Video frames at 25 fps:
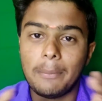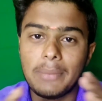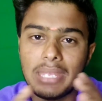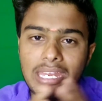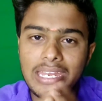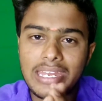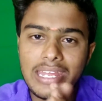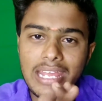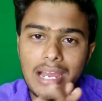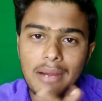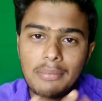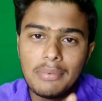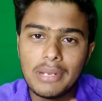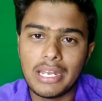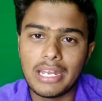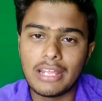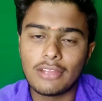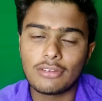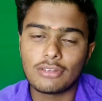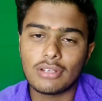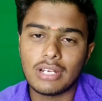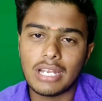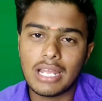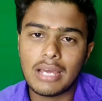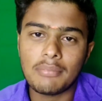மீடியா
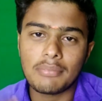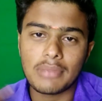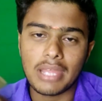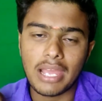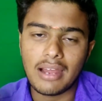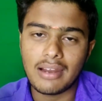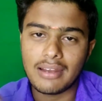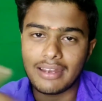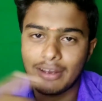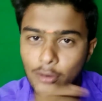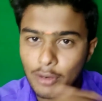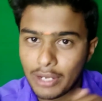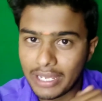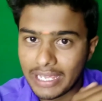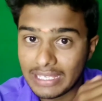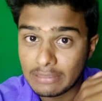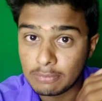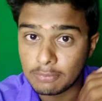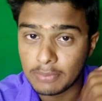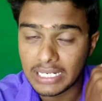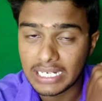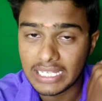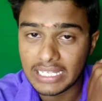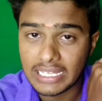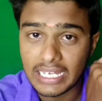அப்படின்னே சொல்லலாம் யான் நீங்கள்
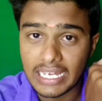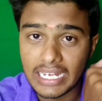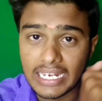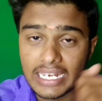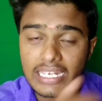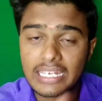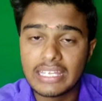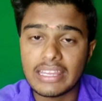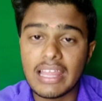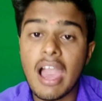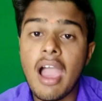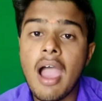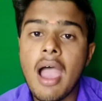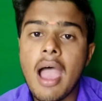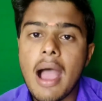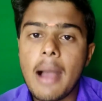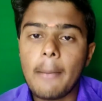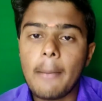கெஸ் பண்ணது கரெக்ட் தான்